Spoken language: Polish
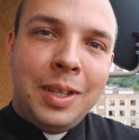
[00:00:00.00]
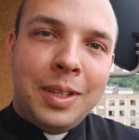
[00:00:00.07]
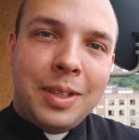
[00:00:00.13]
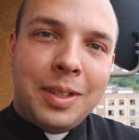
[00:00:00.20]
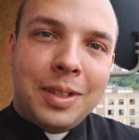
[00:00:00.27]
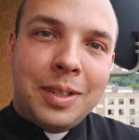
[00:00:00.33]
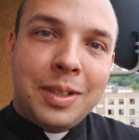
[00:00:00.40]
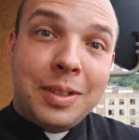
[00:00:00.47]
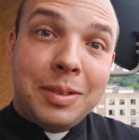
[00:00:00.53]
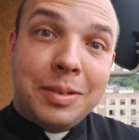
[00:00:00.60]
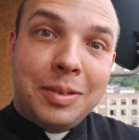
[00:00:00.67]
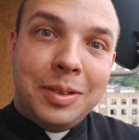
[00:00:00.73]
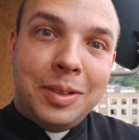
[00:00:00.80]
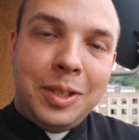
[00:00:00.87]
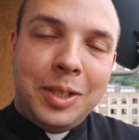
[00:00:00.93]
Yy,
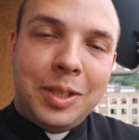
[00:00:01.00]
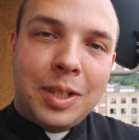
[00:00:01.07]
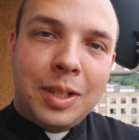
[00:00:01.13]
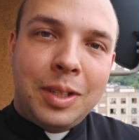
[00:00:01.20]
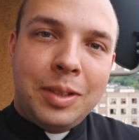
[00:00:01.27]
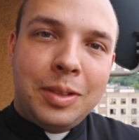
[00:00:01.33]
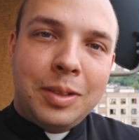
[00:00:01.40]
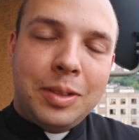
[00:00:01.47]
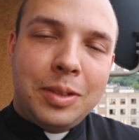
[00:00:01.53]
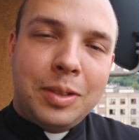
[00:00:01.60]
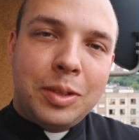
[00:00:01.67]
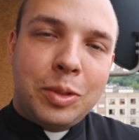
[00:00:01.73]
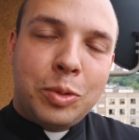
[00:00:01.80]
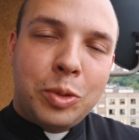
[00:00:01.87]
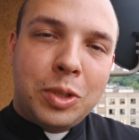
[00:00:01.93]
dzisiaj
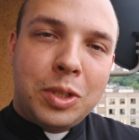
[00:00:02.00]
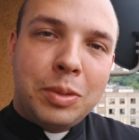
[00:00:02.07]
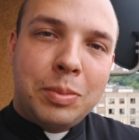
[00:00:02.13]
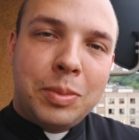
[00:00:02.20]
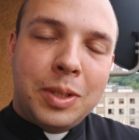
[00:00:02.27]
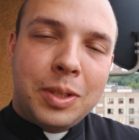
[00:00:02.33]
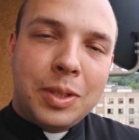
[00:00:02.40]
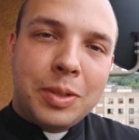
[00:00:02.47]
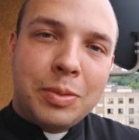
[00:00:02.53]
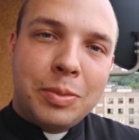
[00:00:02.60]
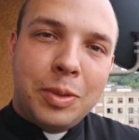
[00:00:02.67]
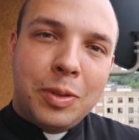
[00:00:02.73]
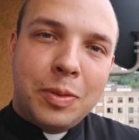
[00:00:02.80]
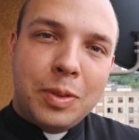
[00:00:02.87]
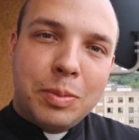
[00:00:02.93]
słyszymy
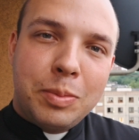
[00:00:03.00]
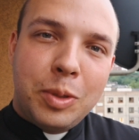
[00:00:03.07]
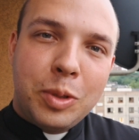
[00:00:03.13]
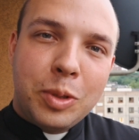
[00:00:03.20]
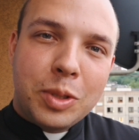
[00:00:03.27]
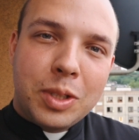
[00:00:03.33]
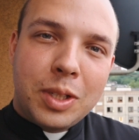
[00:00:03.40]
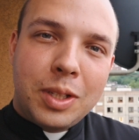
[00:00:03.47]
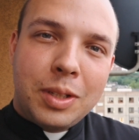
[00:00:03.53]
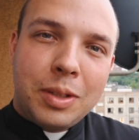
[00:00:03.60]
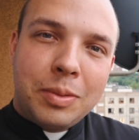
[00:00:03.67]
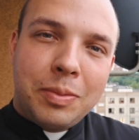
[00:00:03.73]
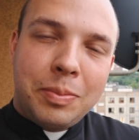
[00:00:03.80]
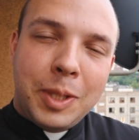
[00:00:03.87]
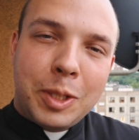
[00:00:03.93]
Słowo
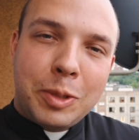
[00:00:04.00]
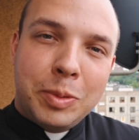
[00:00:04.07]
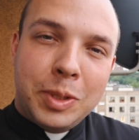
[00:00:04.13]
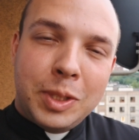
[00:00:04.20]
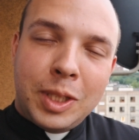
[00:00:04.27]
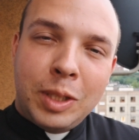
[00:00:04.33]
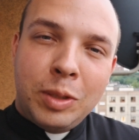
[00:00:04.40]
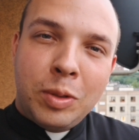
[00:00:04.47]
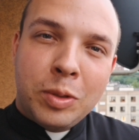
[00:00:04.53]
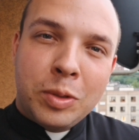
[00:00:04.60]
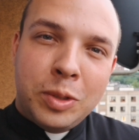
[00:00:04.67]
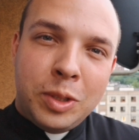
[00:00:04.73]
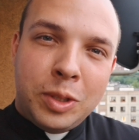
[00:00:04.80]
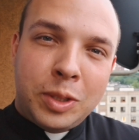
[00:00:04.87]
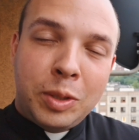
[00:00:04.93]
Boże w pierwszym czytaniu o
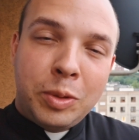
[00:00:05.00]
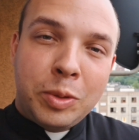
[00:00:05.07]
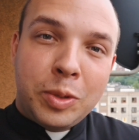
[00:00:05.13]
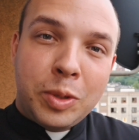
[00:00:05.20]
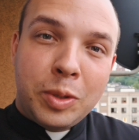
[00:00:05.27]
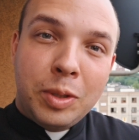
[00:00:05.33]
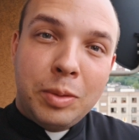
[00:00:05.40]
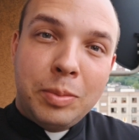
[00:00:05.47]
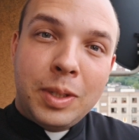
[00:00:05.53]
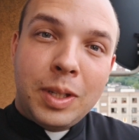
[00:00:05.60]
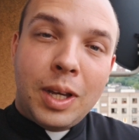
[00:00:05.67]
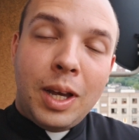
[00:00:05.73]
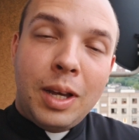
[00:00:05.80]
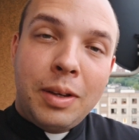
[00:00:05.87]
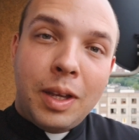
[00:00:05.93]
zniszczeniu Sodomy,
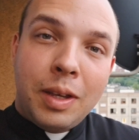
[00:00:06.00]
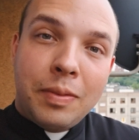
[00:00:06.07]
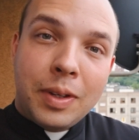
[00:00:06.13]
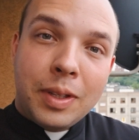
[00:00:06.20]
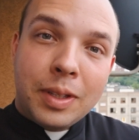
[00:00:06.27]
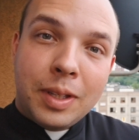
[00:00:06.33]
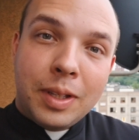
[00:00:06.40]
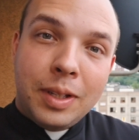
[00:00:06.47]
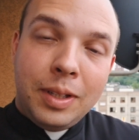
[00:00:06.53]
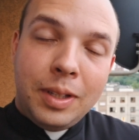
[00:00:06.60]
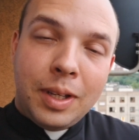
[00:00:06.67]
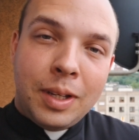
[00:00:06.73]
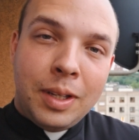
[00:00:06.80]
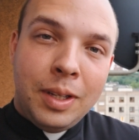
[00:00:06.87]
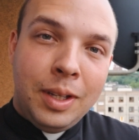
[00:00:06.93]
a
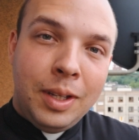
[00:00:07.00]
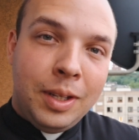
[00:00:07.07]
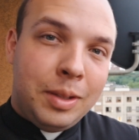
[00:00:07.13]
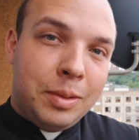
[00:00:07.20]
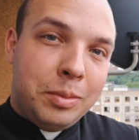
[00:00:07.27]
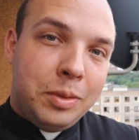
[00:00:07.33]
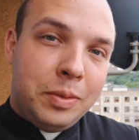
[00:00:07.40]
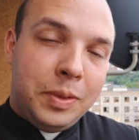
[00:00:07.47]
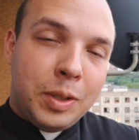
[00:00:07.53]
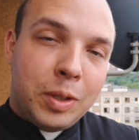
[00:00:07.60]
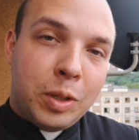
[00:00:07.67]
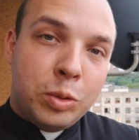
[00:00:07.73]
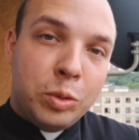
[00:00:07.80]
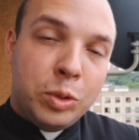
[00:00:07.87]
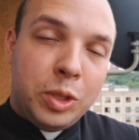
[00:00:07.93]
Ewangelia mówi
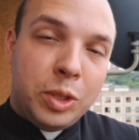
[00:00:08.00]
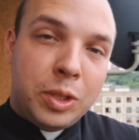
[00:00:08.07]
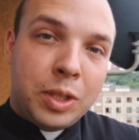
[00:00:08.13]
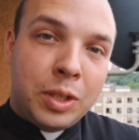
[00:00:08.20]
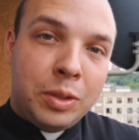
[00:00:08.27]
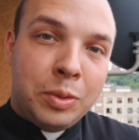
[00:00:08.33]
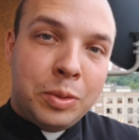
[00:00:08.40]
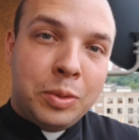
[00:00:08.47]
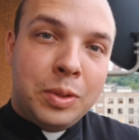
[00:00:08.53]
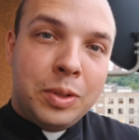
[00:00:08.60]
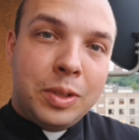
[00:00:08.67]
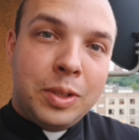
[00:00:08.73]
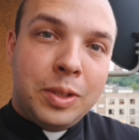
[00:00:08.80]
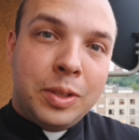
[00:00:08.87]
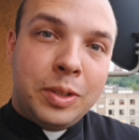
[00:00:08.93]
o uciszeniu
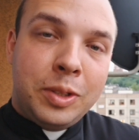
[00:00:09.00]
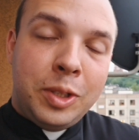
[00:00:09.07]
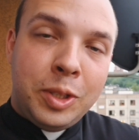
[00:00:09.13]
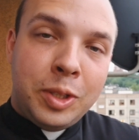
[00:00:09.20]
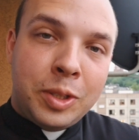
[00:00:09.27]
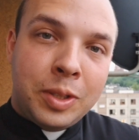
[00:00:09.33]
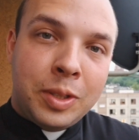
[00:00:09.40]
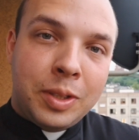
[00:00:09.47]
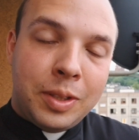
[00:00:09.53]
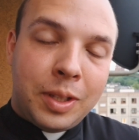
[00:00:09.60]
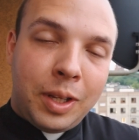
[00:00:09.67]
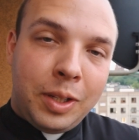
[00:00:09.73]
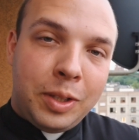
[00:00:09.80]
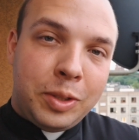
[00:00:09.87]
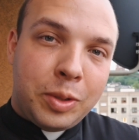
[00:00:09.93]
y, ciszy
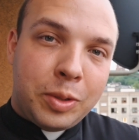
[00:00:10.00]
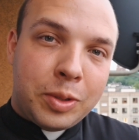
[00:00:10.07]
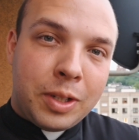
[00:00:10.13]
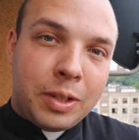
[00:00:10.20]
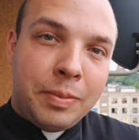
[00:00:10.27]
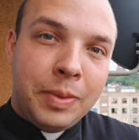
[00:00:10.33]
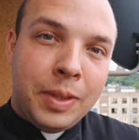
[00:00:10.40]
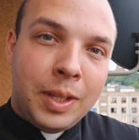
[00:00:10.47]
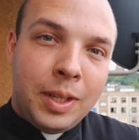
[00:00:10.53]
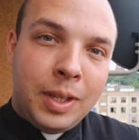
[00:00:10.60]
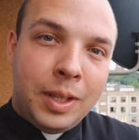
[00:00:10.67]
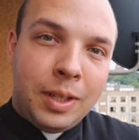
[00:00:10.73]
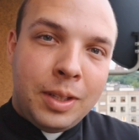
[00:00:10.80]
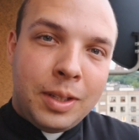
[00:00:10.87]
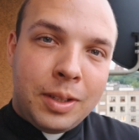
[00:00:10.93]
na jeziorze.
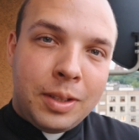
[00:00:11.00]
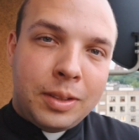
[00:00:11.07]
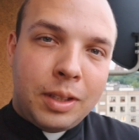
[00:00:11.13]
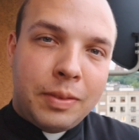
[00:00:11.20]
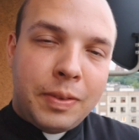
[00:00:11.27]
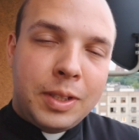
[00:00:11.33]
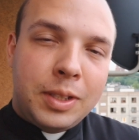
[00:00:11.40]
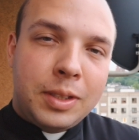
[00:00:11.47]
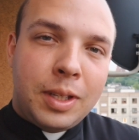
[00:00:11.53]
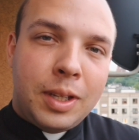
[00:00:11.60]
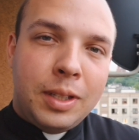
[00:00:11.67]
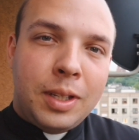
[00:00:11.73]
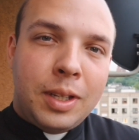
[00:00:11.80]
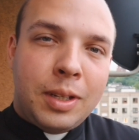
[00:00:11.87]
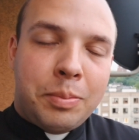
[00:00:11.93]
Y, te dwa
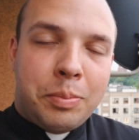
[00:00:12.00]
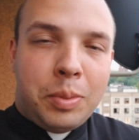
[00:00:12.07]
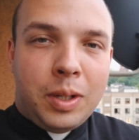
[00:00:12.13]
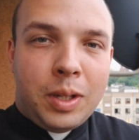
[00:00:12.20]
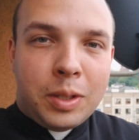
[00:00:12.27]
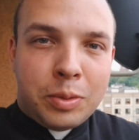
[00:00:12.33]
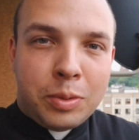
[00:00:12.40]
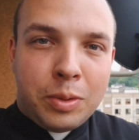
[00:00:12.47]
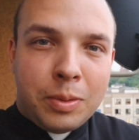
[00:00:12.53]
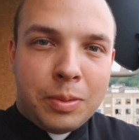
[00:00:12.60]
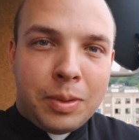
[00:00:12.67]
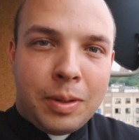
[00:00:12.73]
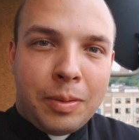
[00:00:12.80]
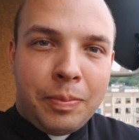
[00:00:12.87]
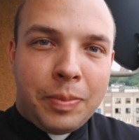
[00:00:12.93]
czytania pokazują
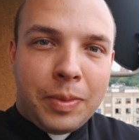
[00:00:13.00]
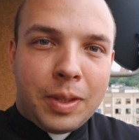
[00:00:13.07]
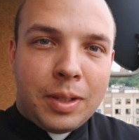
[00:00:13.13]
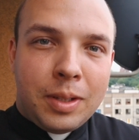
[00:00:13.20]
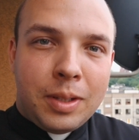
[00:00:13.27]
nam y,